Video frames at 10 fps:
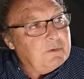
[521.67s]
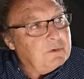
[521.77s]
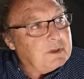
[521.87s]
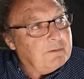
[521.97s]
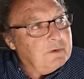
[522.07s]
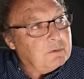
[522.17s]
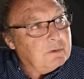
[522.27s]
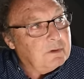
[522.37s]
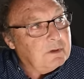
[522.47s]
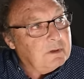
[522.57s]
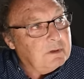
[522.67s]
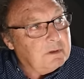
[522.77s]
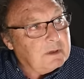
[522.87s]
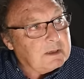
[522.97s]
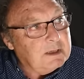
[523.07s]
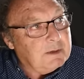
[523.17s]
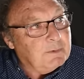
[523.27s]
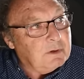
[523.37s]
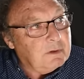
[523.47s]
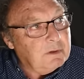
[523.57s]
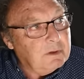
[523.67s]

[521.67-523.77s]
notre avion techniquement.